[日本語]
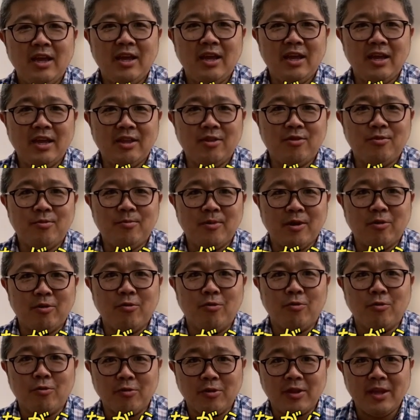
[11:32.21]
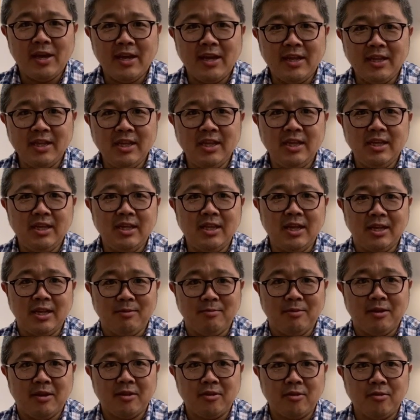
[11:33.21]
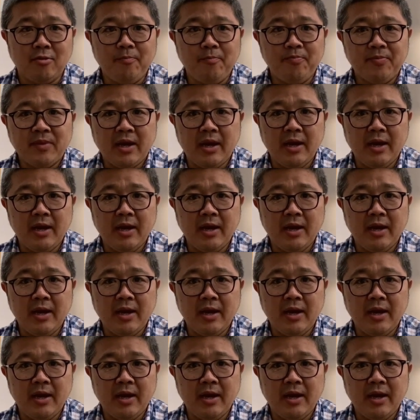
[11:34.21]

えーとまあ、お答えになりますと。